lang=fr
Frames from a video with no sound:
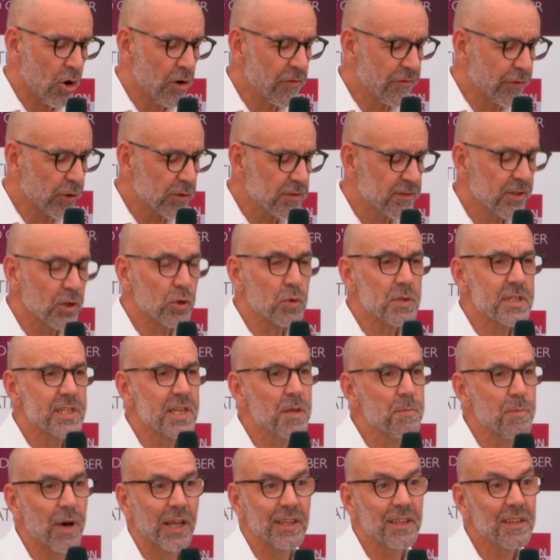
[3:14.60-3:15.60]
renforcé
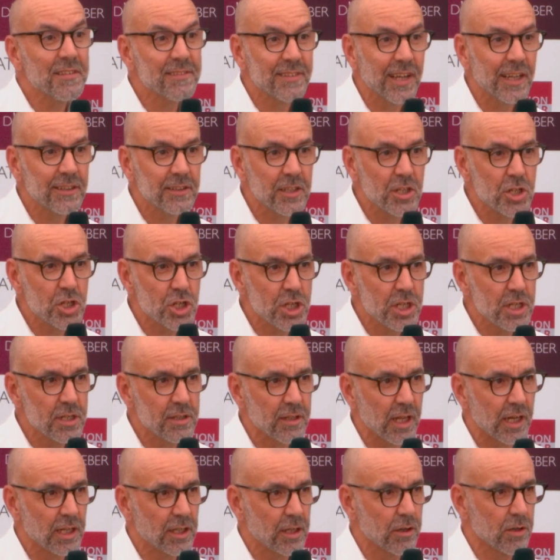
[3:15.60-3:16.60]
aussi par des
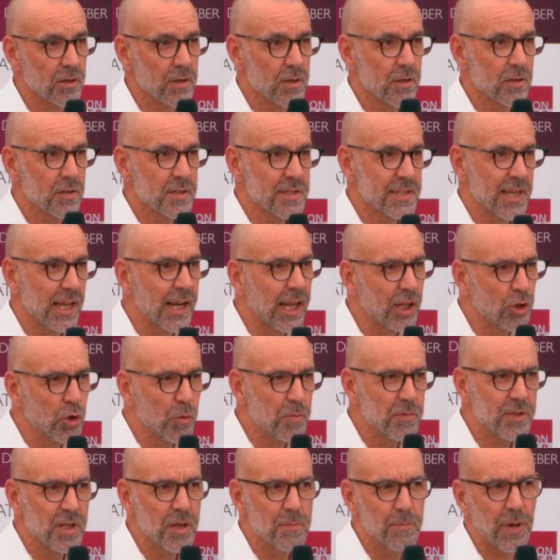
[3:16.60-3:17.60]
stratégies telles que celle
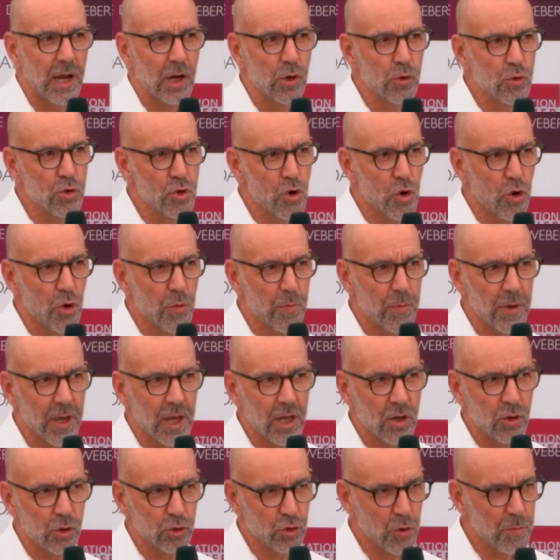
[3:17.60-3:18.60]
adoptée par l'Union
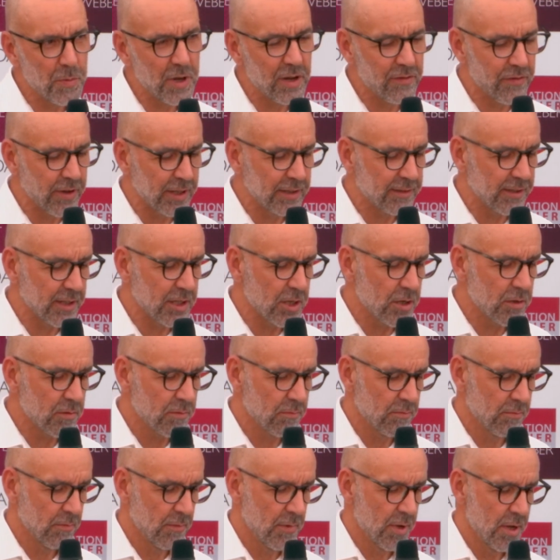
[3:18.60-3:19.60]
européenne en
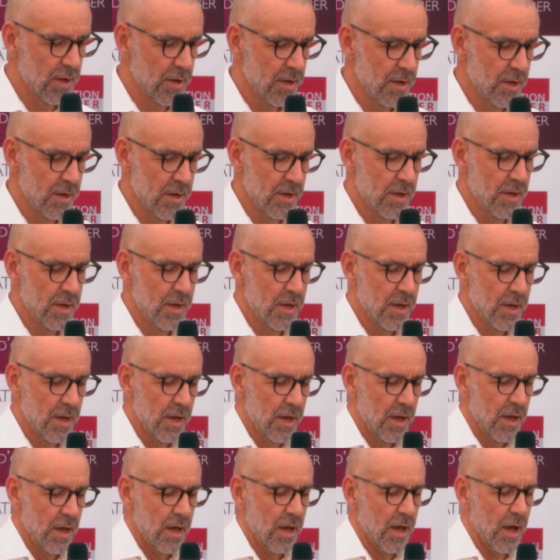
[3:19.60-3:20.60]
2021,
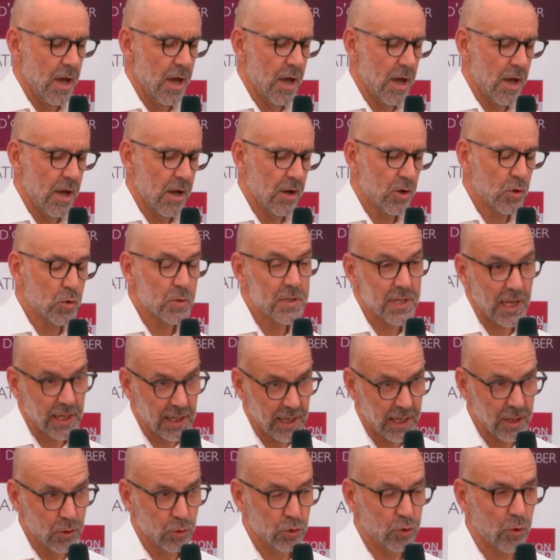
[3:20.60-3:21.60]
euh, consacrées
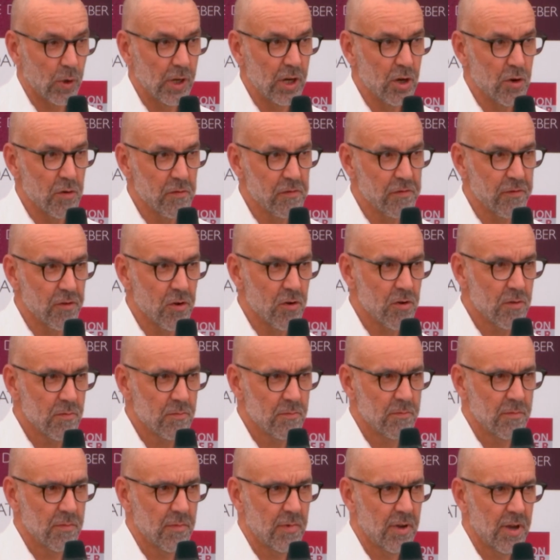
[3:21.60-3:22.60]
consacrée aux droits de
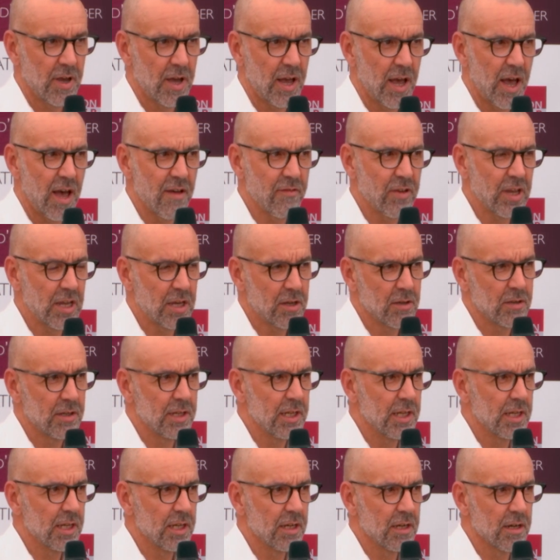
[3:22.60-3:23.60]
l'enfant, avec
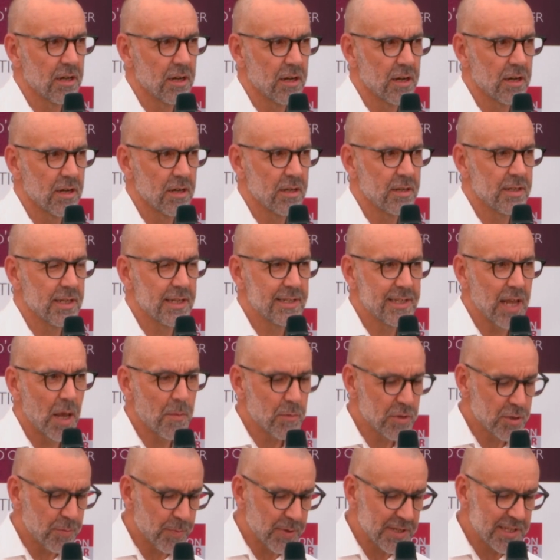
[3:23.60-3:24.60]
des, euh, des
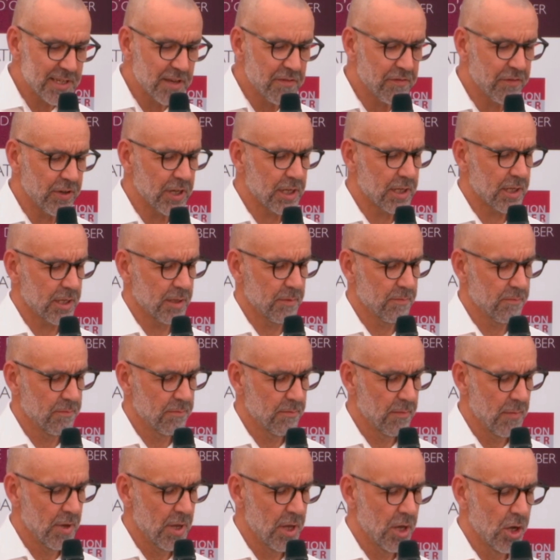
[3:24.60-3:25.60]
thèmes spécifiques
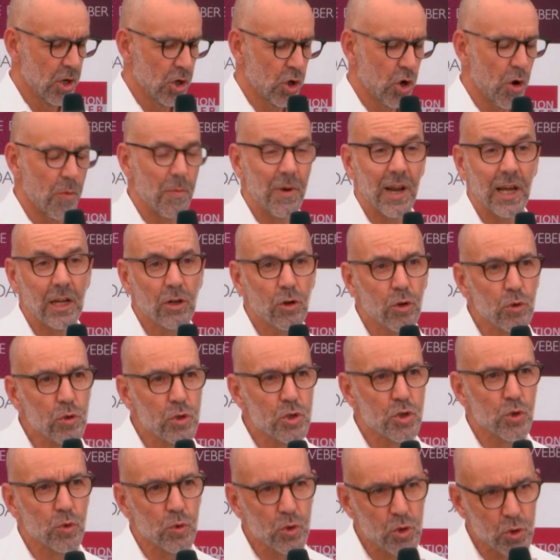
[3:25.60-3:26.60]
comme
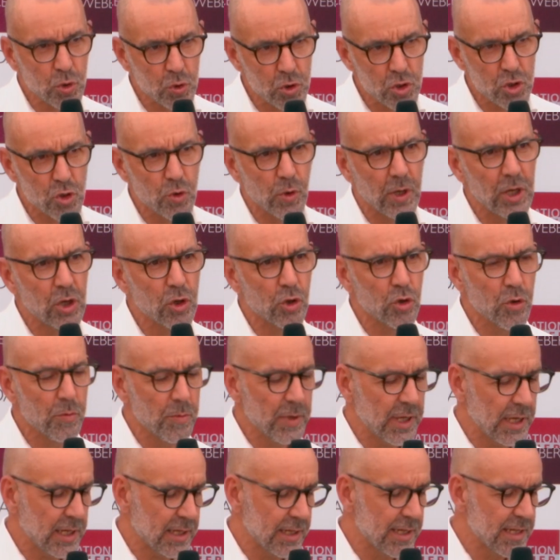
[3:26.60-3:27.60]
l'inclusion
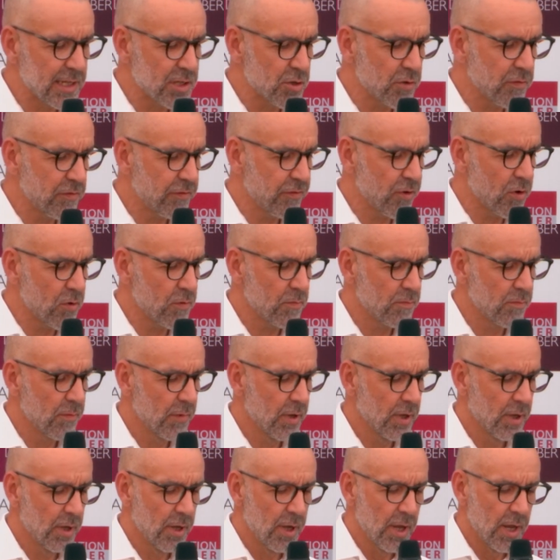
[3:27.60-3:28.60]
socio-économique des enfants,
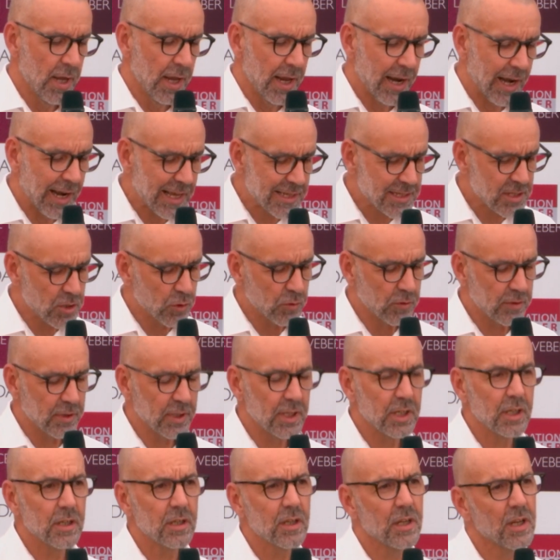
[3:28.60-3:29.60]
la
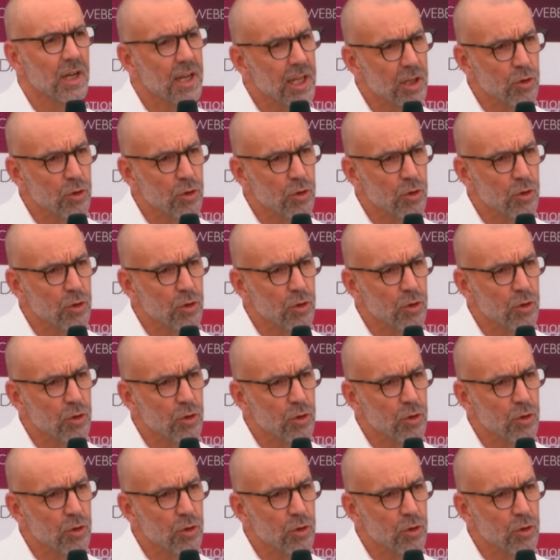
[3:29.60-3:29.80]
santé,